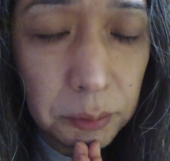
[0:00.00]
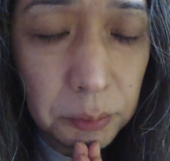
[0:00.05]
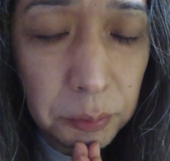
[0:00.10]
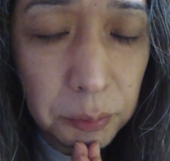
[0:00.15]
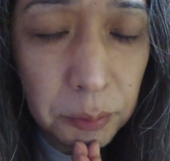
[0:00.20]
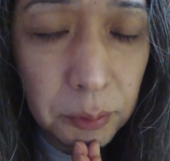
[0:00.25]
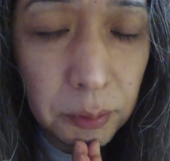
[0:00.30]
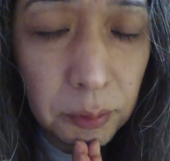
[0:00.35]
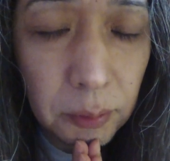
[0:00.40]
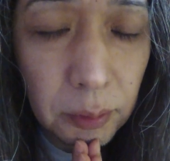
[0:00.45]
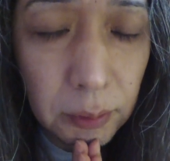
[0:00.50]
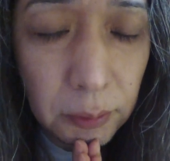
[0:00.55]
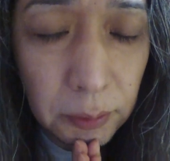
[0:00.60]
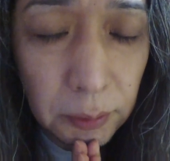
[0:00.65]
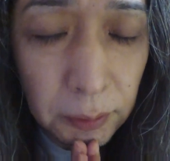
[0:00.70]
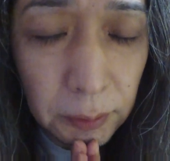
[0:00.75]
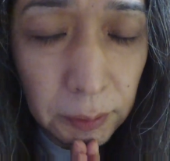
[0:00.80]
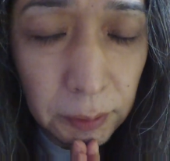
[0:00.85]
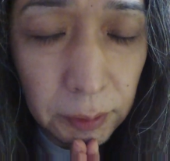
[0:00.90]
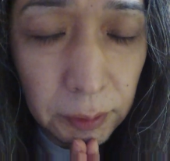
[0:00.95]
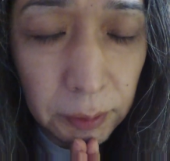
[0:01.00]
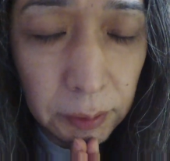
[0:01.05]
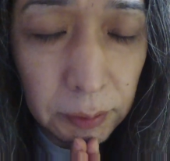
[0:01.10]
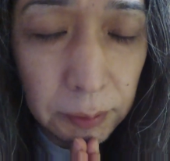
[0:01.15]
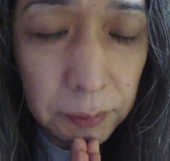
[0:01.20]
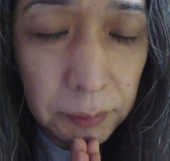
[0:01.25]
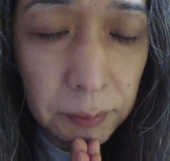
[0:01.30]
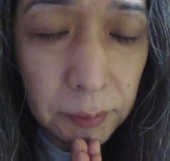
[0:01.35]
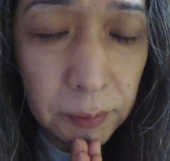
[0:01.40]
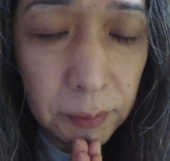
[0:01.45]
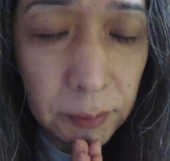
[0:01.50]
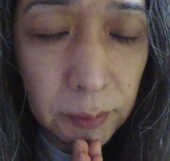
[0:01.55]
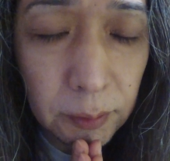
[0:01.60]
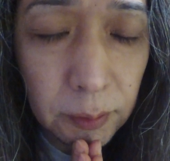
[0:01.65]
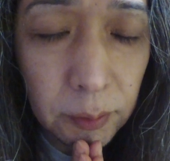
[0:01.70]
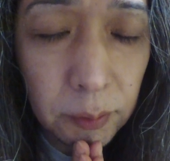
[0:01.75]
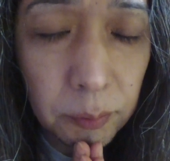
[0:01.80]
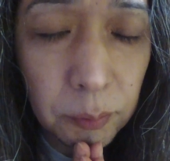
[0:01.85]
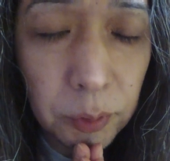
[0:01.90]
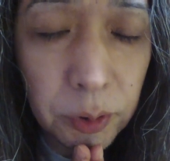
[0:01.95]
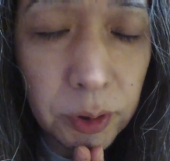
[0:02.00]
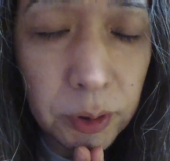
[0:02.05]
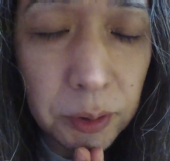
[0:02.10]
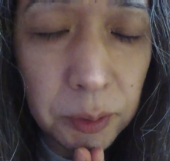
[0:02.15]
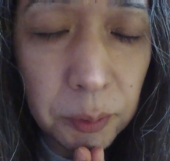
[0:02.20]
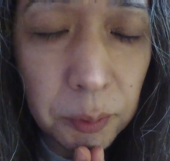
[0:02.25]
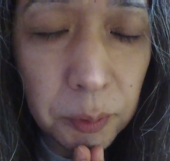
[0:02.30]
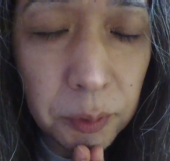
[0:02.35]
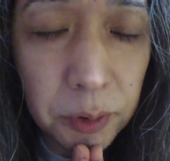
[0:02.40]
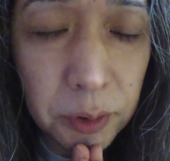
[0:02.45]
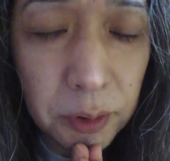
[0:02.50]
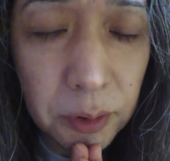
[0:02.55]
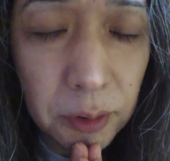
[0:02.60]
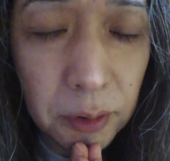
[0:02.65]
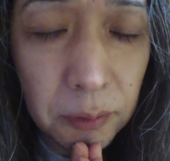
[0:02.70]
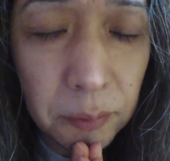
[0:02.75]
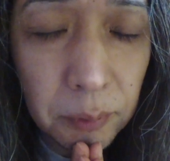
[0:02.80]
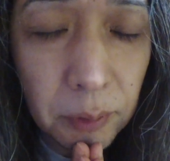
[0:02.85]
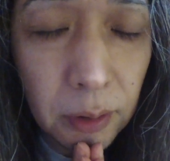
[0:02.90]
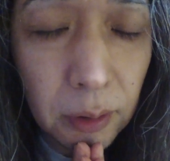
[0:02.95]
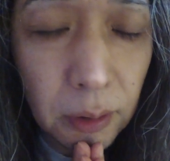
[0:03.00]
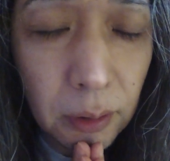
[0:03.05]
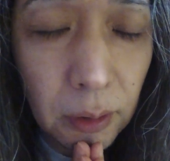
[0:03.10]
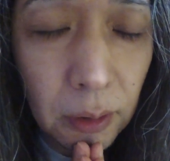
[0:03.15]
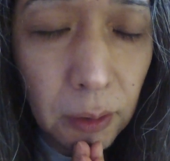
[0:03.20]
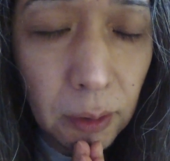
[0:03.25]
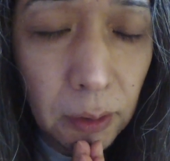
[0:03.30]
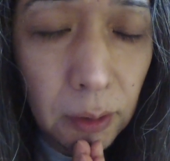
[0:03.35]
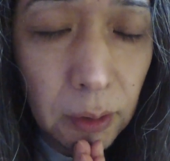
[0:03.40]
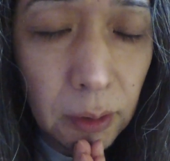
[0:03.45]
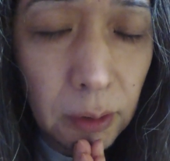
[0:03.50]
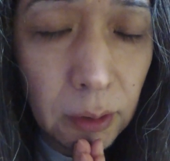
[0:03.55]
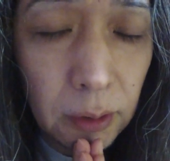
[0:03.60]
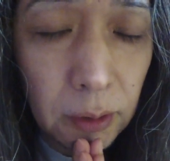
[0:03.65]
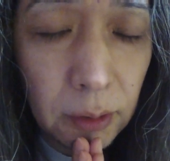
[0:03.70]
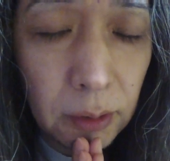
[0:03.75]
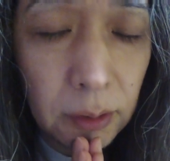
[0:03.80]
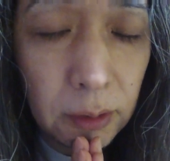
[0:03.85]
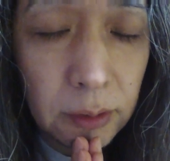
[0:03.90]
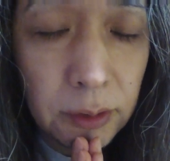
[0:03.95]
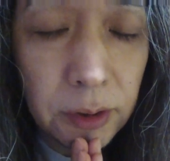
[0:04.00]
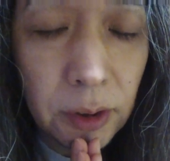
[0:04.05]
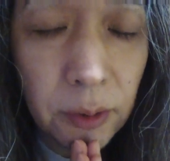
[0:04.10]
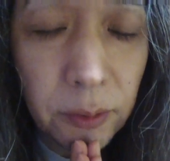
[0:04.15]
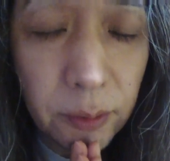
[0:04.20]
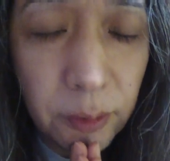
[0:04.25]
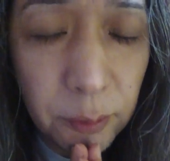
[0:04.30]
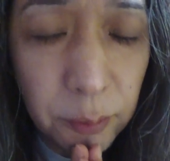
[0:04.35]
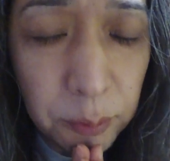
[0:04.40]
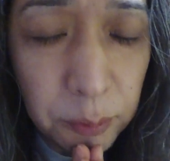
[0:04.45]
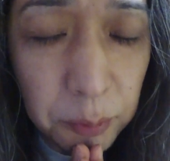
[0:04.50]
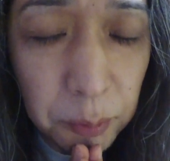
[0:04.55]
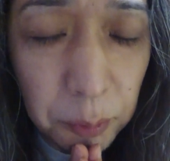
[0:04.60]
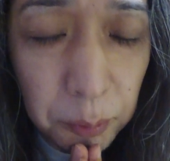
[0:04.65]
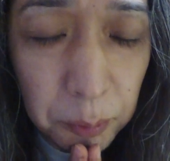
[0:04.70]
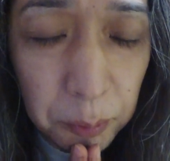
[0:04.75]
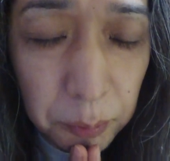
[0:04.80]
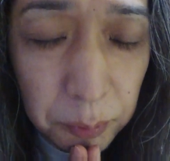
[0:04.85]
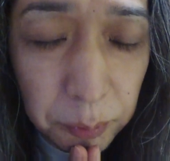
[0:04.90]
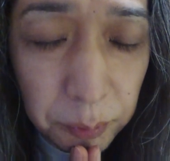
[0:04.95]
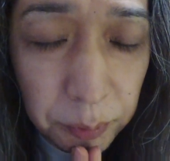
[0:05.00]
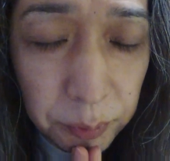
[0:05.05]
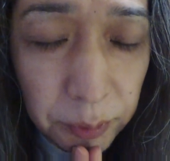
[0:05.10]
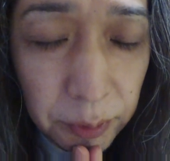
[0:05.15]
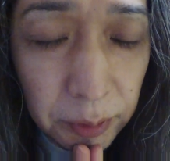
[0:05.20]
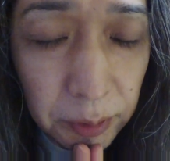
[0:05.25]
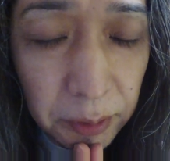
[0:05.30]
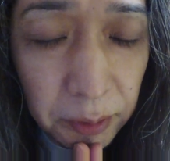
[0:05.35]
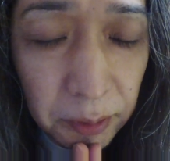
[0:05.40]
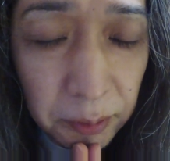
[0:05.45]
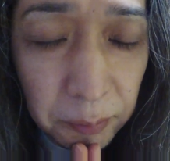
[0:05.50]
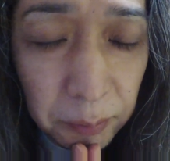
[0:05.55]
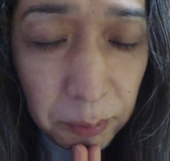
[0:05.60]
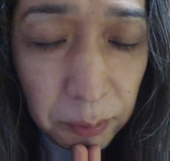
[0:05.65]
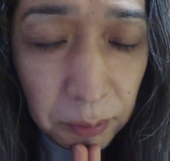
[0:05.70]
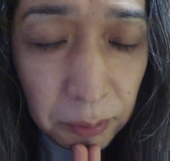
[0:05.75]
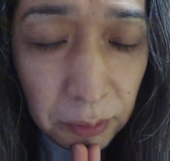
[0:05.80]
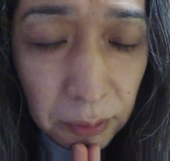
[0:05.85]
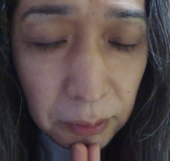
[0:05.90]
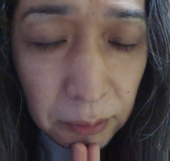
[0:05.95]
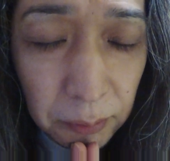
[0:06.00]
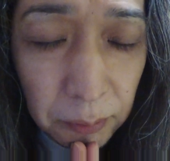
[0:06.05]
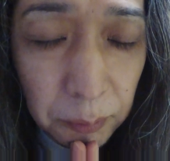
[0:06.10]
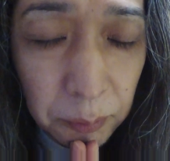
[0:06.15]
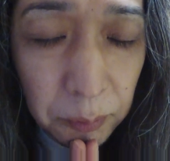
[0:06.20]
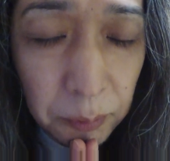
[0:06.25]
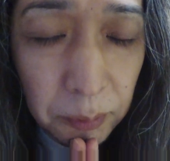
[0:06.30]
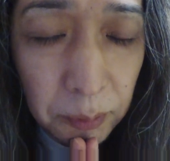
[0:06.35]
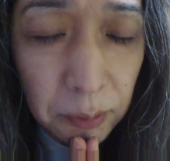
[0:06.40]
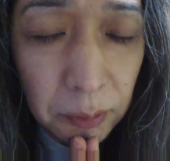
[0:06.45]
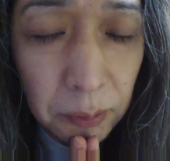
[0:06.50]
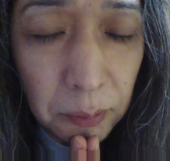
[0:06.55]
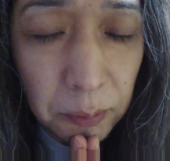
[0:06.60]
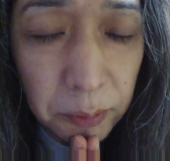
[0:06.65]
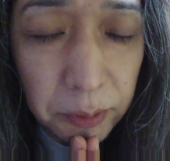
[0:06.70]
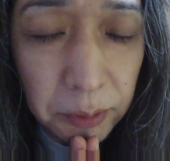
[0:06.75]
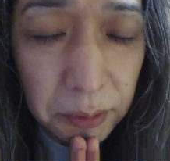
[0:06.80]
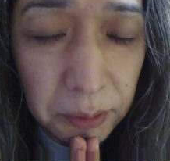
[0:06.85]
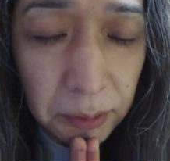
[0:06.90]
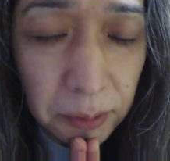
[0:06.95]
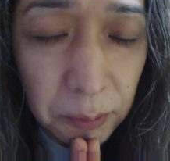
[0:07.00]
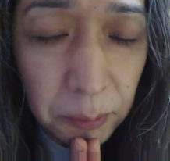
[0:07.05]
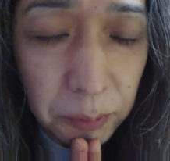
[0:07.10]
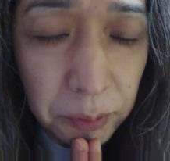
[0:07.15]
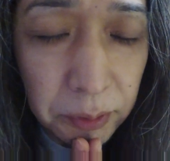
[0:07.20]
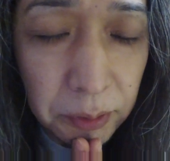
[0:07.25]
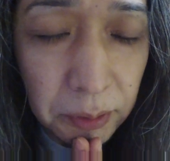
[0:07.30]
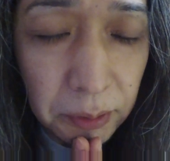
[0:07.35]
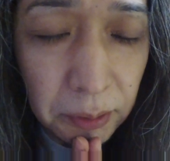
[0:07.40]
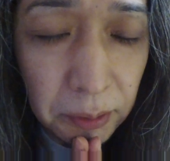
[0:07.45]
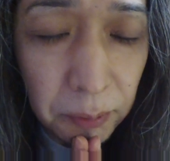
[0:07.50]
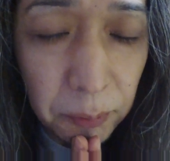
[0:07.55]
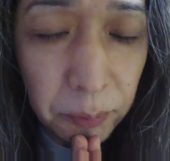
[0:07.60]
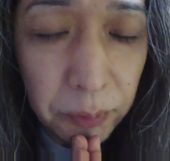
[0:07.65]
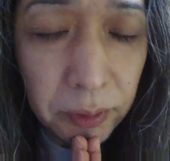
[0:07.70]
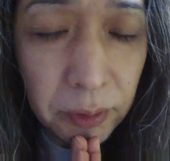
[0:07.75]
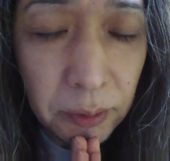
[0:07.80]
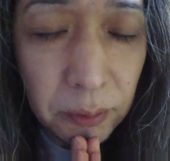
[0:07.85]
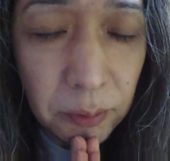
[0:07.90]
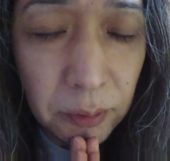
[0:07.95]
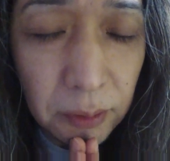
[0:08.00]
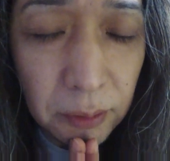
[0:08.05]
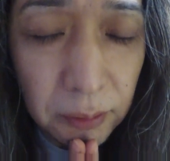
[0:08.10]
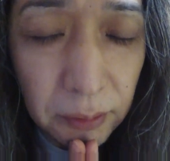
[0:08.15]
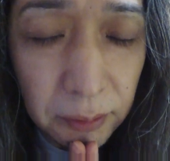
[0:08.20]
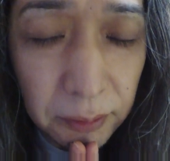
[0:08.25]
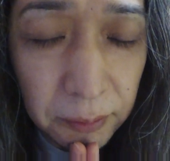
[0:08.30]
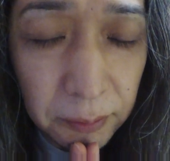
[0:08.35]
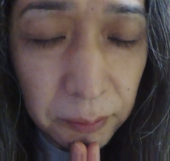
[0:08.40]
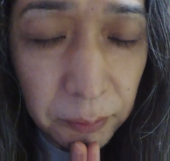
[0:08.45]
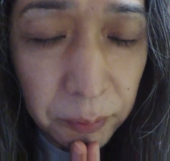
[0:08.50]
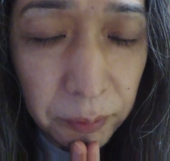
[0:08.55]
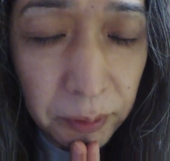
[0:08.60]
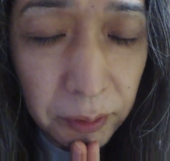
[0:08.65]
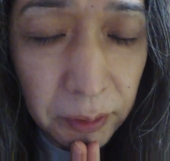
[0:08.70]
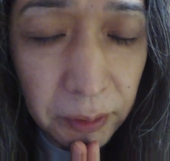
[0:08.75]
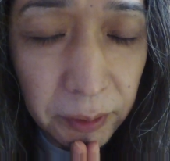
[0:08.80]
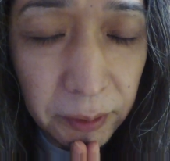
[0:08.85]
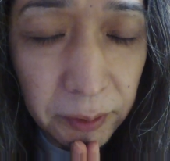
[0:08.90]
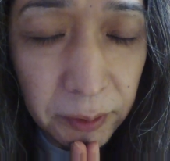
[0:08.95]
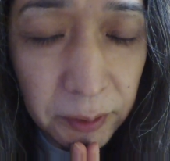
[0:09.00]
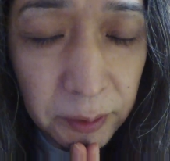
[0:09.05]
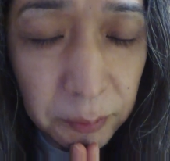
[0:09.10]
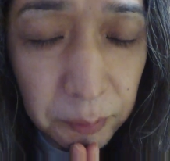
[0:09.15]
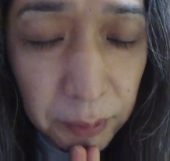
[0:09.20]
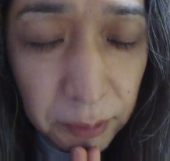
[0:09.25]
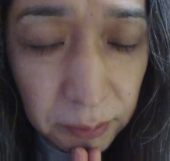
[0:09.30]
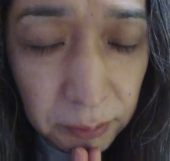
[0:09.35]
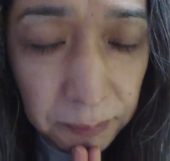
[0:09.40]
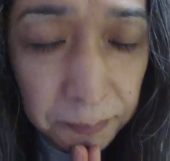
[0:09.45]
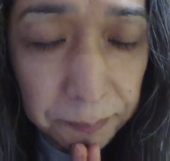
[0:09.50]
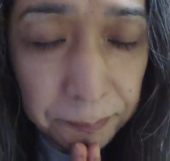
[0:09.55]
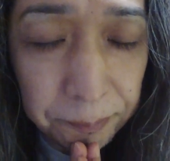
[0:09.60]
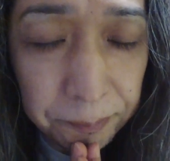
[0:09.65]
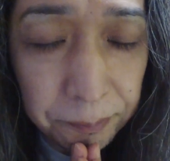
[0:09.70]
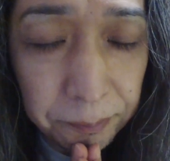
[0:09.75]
それではね、もしよろしければ、チャンネル登録、いいねボタンを押しておいてください。お願いいたします。